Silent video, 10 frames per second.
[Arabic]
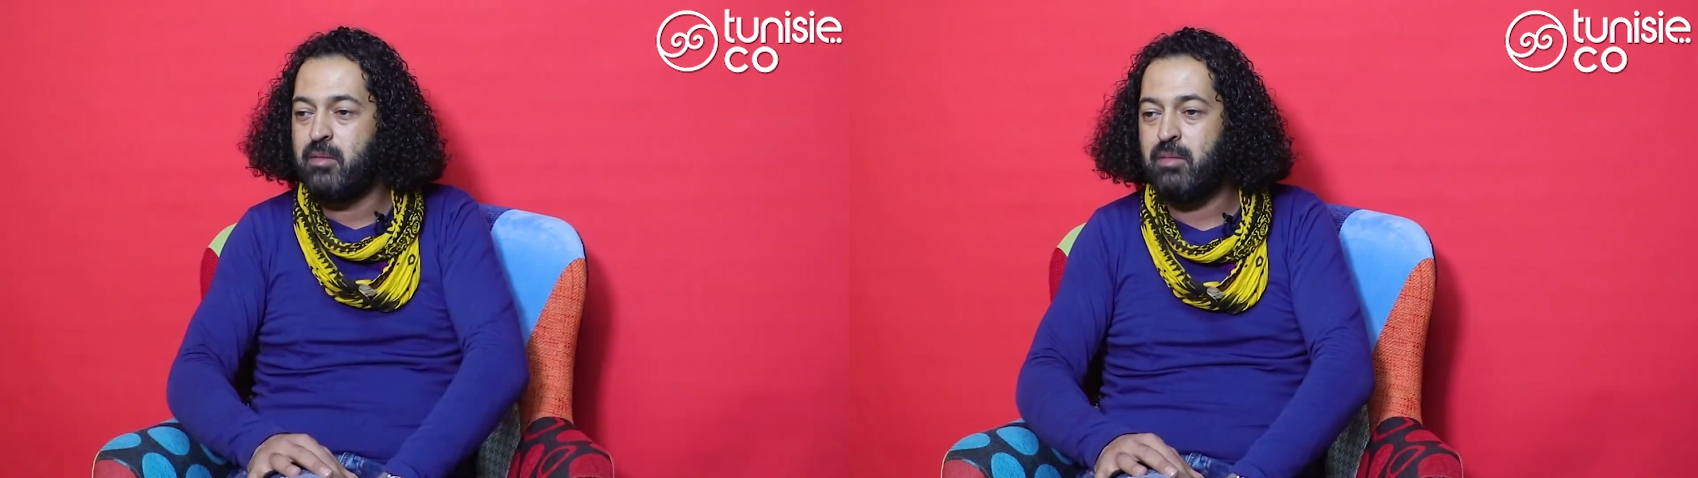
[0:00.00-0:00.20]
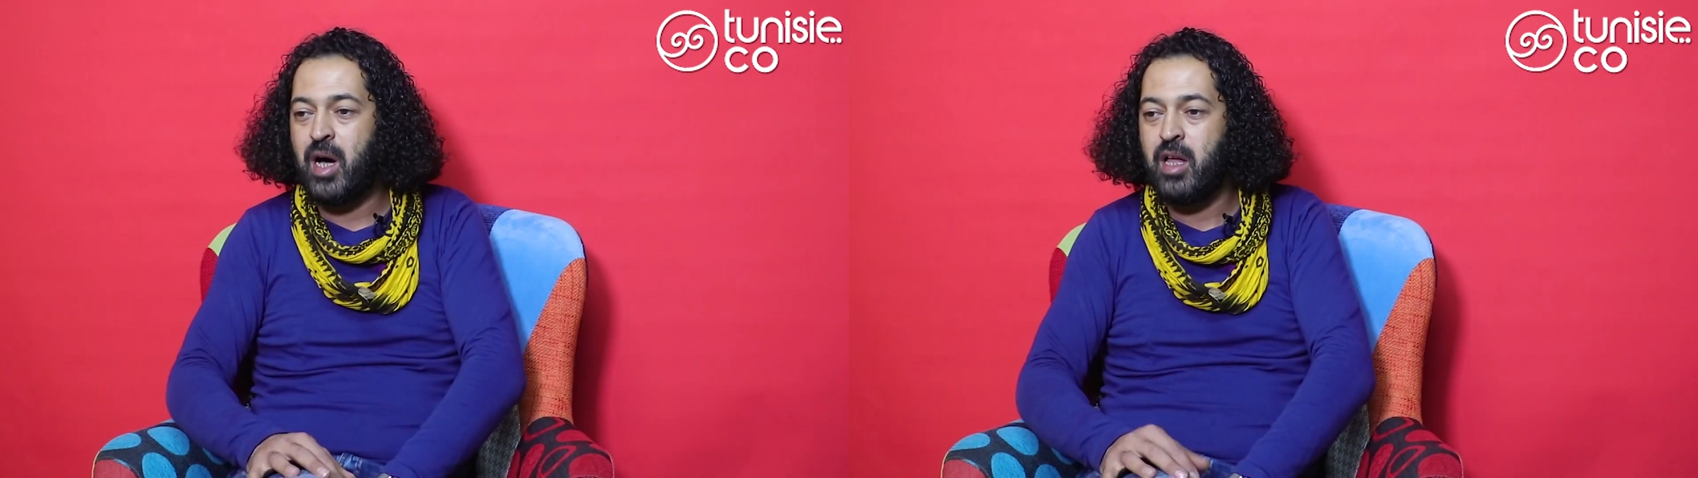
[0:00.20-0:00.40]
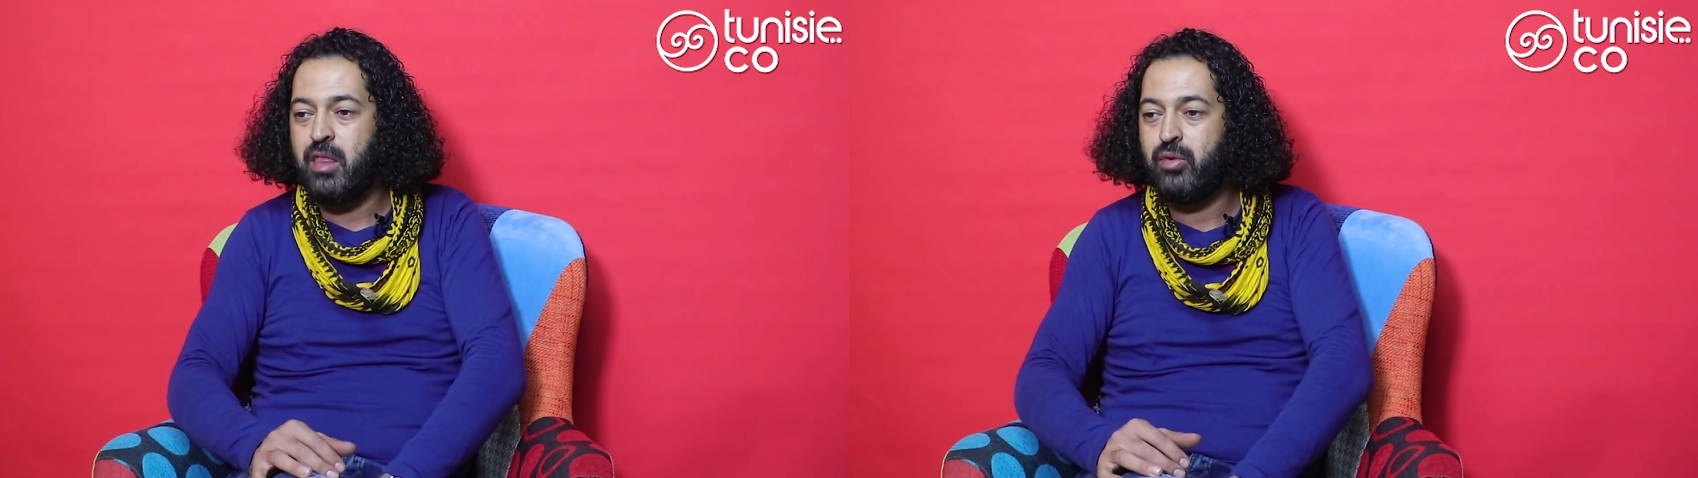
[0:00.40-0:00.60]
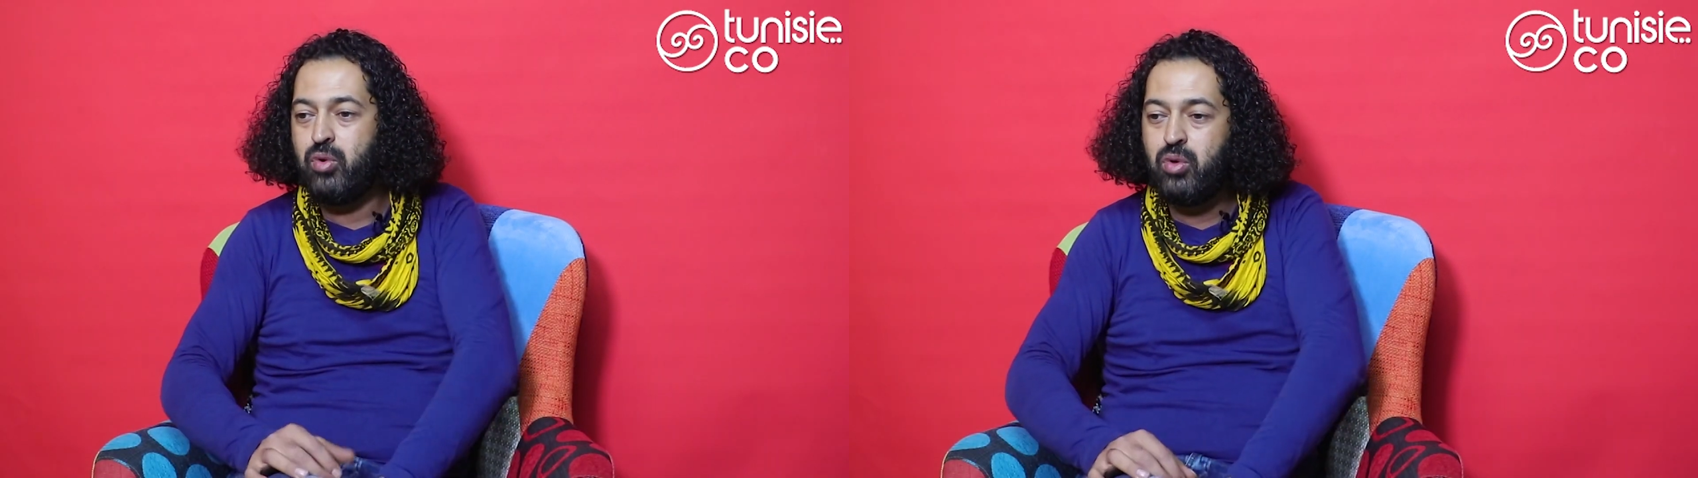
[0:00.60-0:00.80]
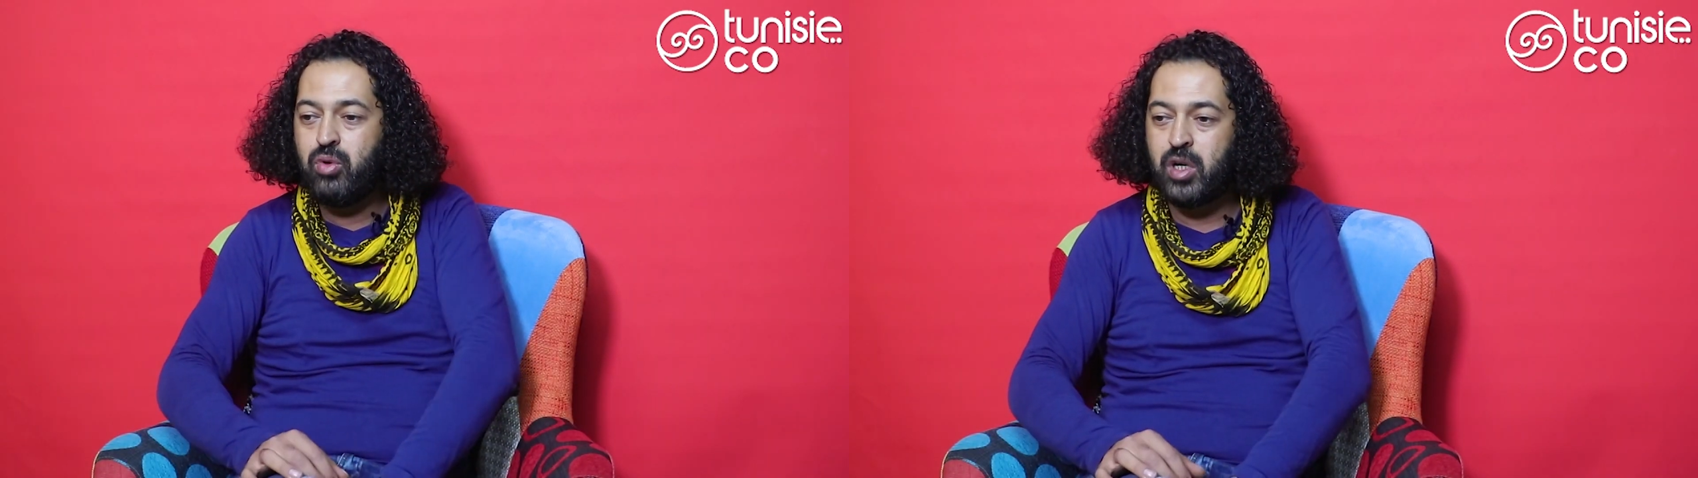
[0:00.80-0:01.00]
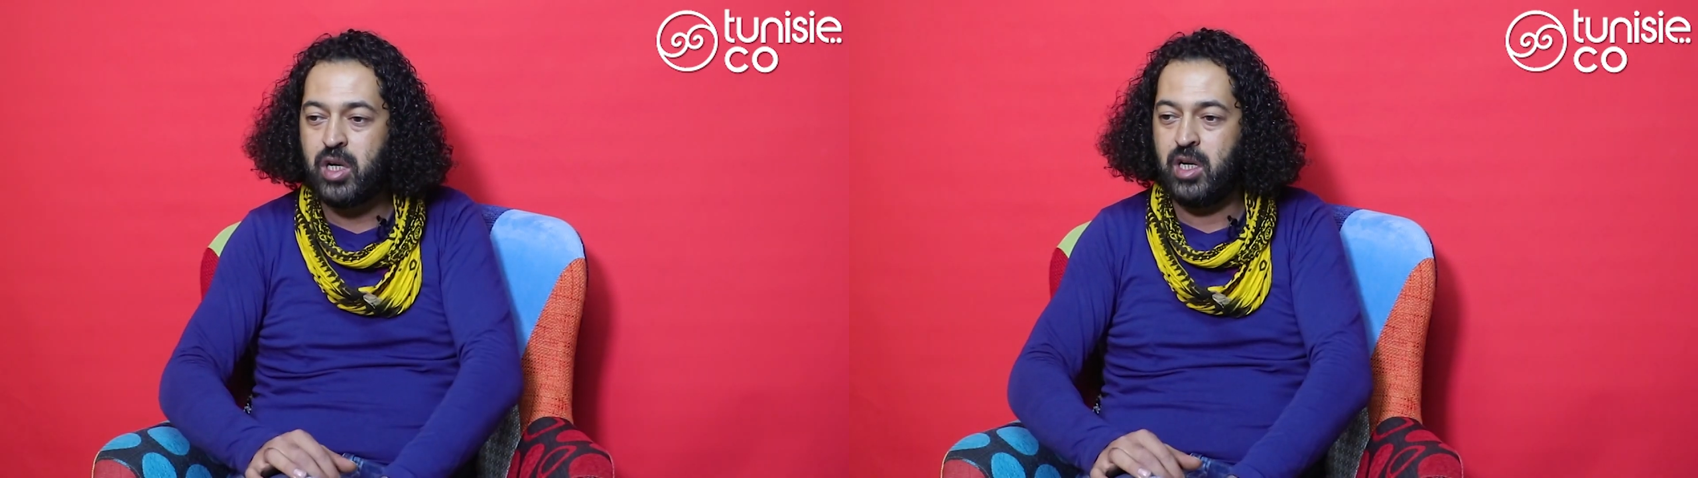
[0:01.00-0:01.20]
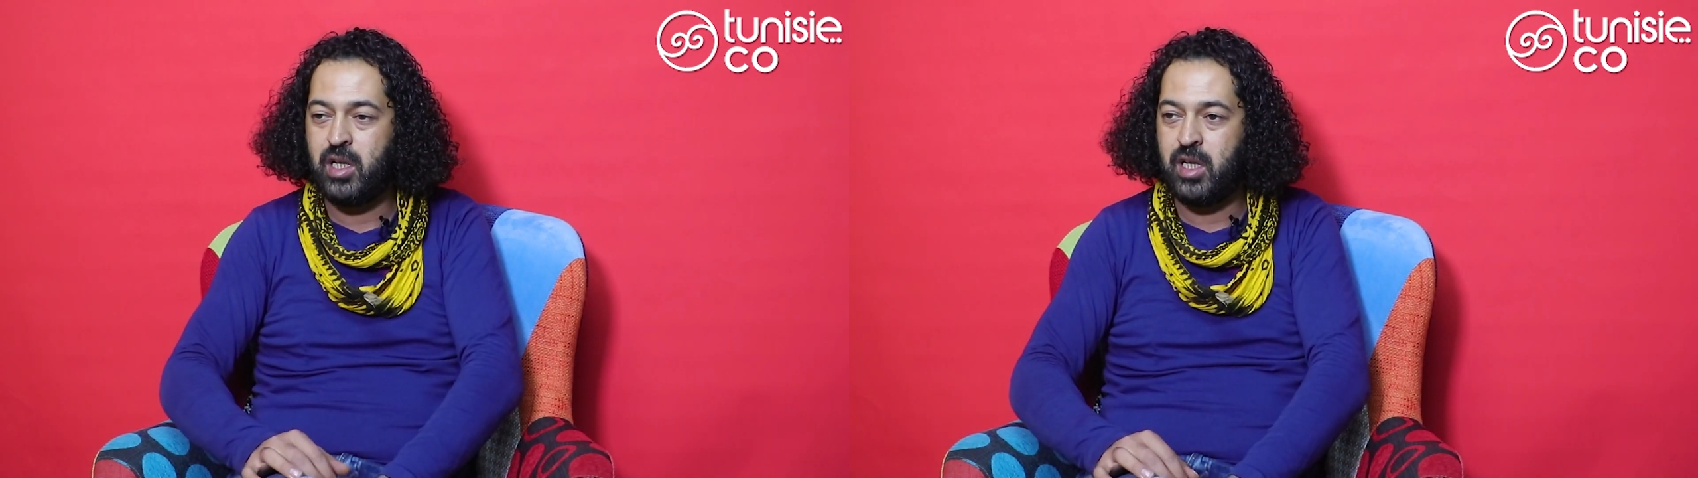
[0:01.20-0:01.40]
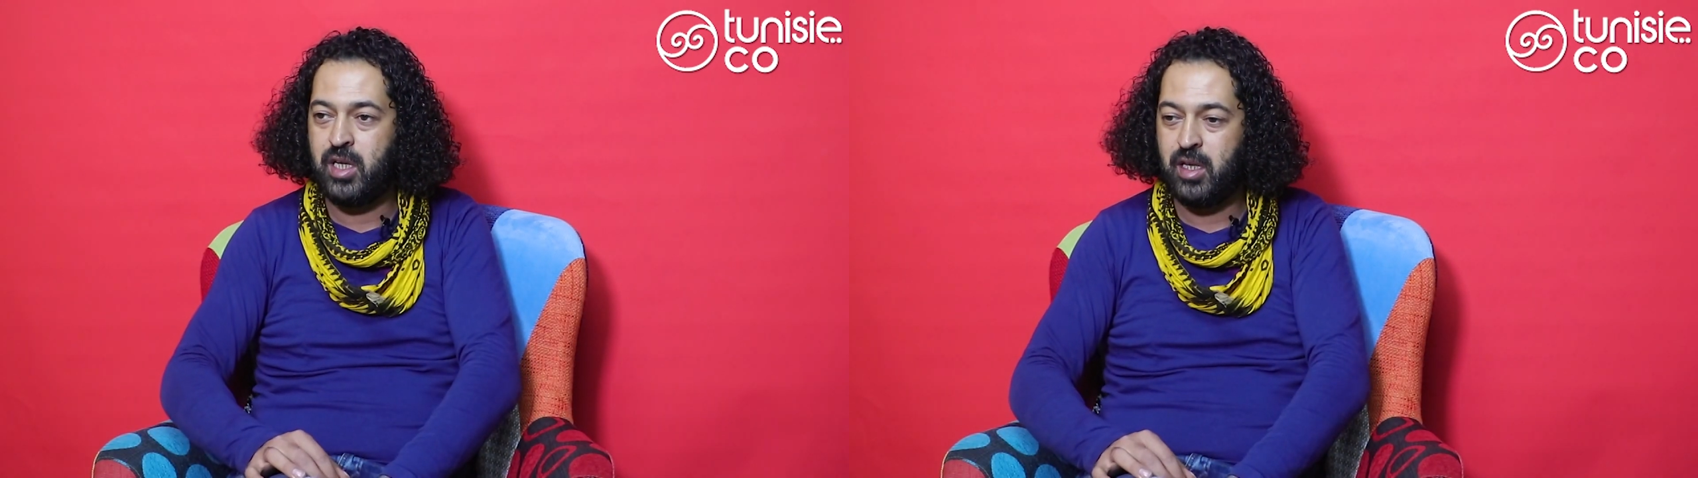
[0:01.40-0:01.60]
مع ظهور
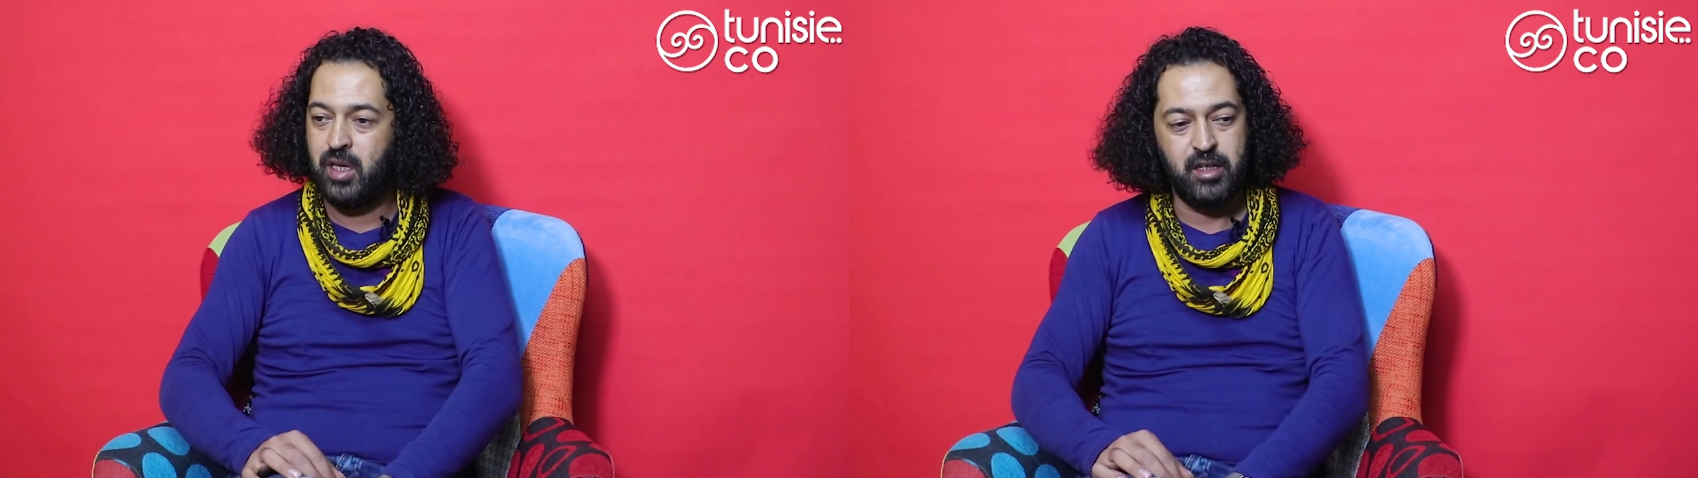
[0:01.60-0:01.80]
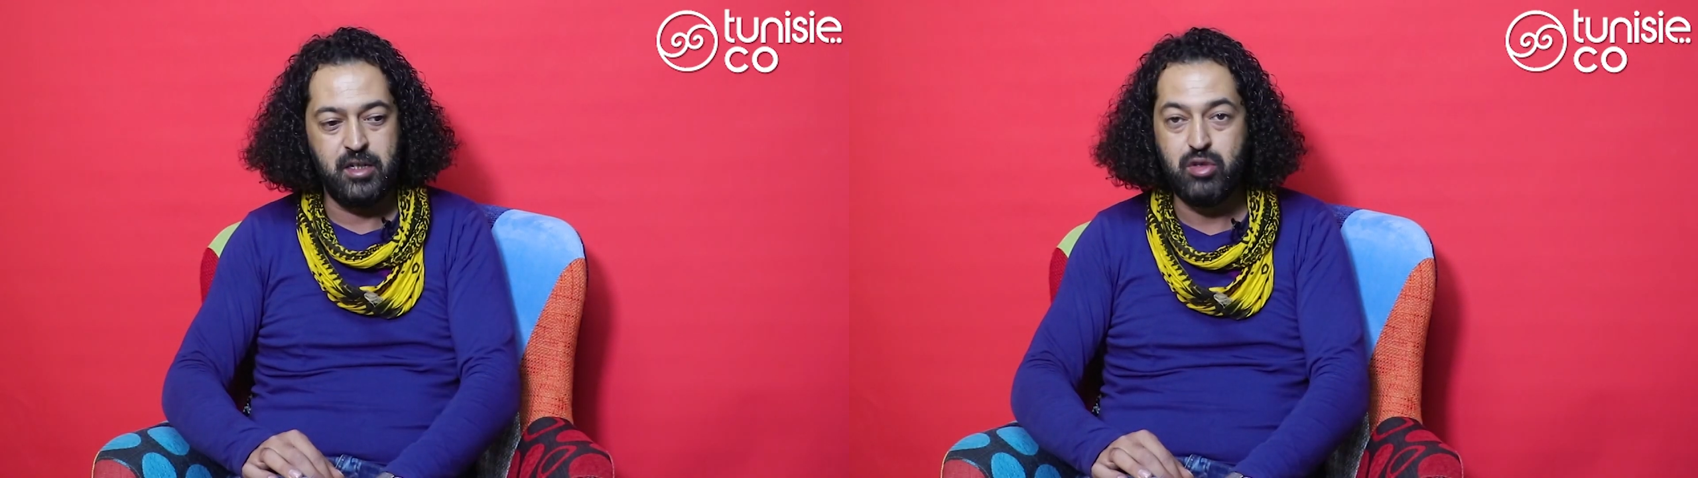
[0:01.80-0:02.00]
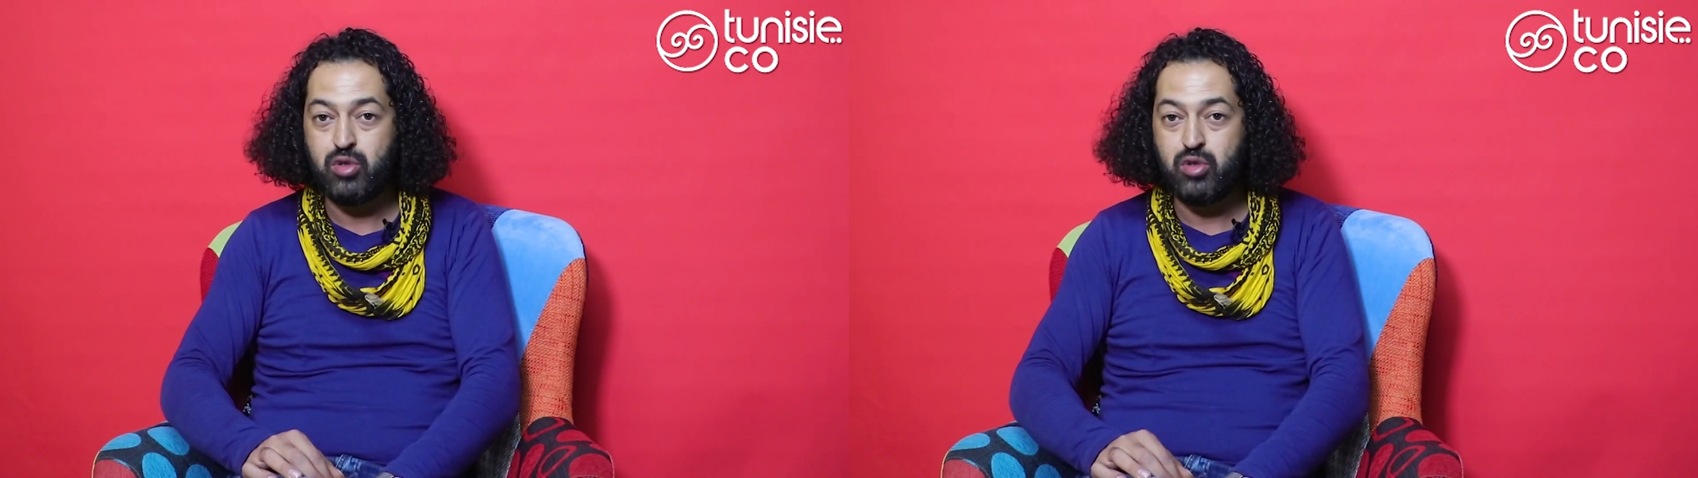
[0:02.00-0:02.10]
الريزو